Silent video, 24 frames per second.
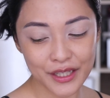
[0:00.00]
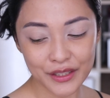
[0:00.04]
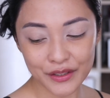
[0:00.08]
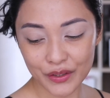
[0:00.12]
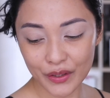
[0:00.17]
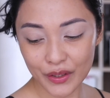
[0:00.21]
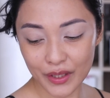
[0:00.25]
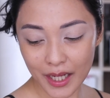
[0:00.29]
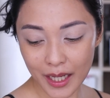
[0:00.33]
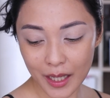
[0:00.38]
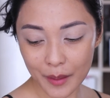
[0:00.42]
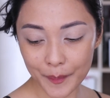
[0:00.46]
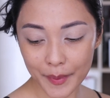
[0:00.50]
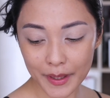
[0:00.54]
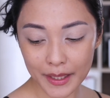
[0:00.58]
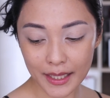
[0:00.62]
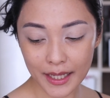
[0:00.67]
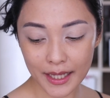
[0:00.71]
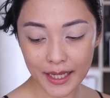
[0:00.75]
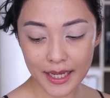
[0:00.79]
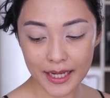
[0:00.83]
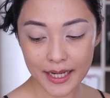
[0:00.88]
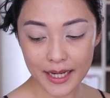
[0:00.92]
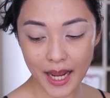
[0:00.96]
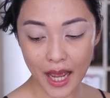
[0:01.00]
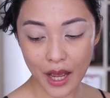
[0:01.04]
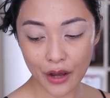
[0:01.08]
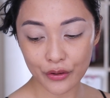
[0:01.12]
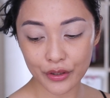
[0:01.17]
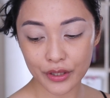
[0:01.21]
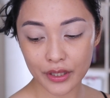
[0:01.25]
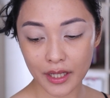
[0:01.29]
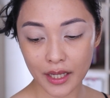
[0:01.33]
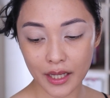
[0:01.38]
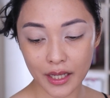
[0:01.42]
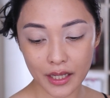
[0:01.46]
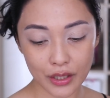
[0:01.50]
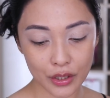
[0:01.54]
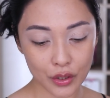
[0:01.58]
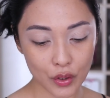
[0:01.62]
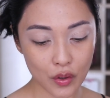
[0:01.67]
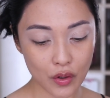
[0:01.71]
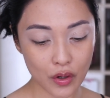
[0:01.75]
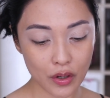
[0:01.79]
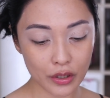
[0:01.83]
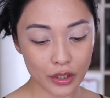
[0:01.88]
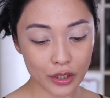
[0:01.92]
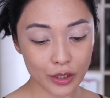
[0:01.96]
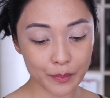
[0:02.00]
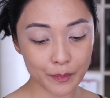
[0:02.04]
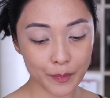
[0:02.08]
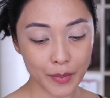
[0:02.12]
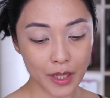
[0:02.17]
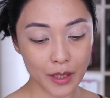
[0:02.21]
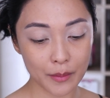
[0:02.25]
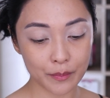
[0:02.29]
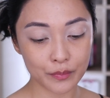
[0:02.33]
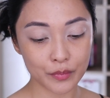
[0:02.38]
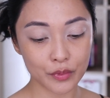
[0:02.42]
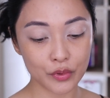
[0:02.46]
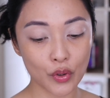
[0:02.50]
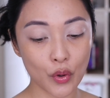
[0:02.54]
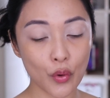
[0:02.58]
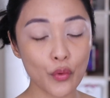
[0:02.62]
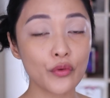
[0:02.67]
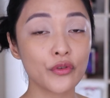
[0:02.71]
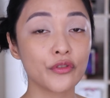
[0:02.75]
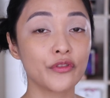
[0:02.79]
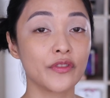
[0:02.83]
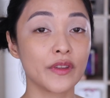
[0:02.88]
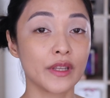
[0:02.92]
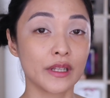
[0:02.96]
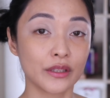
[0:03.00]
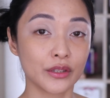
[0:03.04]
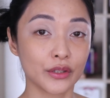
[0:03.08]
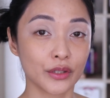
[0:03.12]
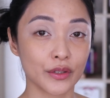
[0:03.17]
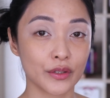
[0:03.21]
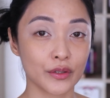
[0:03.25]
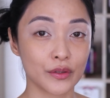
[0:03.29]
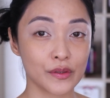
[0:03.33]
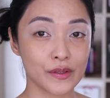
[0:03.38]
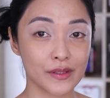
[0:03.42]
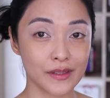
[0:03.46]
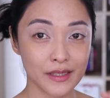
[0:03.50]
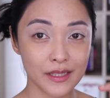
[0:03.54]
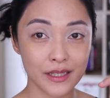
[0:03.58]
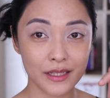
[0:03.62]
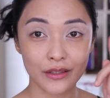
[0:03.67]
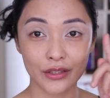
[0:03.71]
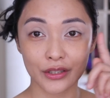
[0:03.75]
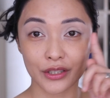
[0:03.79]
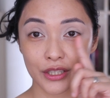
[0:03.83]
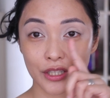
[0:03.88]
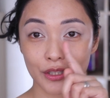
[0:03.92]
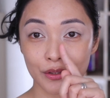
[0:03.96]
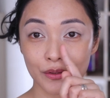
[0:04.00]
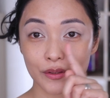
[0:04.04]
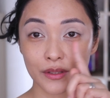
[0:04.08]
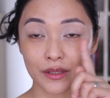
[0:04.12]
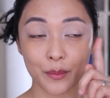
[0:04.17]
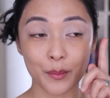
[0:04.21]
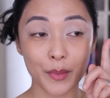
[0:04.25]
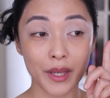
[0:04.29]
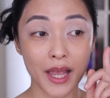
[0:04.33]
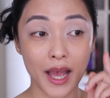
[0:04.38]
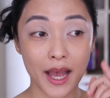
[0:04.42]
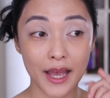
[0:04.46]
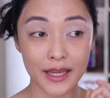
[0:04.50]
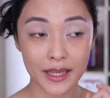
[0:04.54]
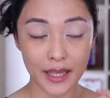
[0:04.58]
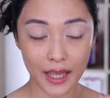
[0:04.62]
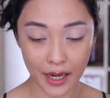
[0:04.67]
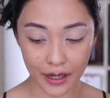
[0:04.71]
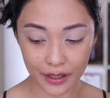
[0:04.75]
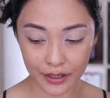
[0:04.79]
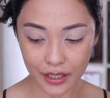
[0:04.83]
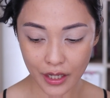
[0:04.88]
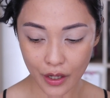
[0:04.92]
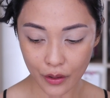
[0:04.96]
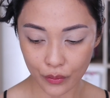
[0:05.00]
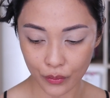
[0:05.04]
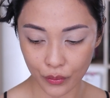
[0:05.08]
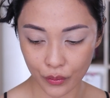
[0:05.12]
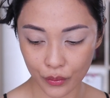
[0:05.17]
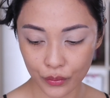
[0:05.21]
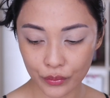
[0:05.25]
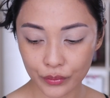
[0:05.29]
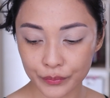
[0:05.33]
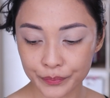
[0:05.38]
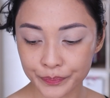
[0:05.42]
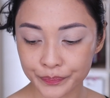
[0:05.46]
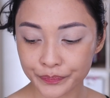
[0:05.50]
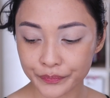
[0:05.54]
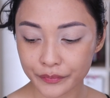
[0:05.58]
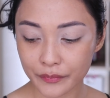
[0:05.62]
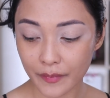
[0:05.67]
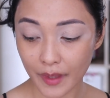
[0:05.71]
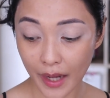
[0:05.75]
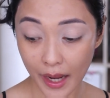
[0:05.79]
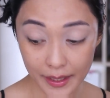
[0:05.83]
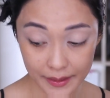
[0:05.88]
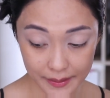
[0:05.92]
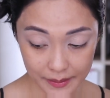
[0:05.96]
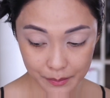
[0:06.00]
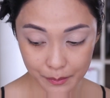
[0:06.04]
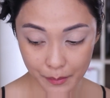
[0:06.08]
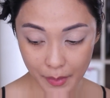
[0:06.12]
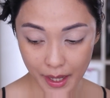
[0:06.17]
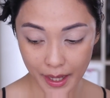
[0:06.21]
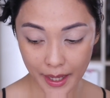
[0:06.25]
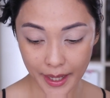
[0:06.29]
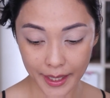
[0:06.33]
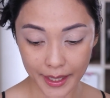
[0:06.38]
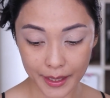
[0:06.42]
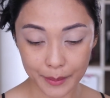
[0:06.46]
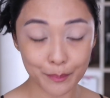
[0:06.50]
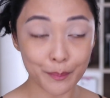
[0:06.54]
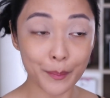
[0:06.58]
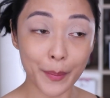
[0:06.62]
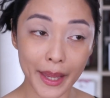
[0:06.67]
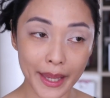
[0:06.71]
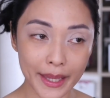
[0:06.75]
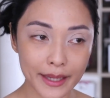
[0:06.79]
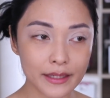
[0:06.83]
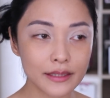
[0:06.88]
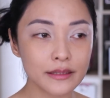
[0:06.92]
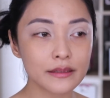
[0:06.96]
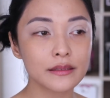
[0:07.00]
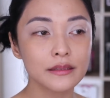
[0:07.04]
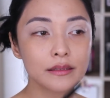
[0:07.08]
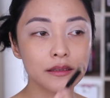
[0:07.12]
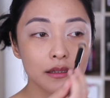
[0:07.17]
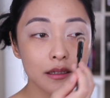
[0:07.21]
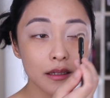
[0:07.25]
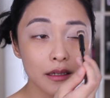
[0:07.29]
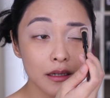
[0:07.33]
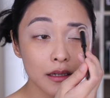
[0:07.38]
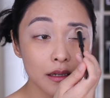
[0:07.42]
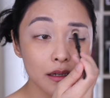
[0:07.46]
So nakapaglagay na ako ng Color Pop No Filter Concealer dito sa may eye area ko as my base.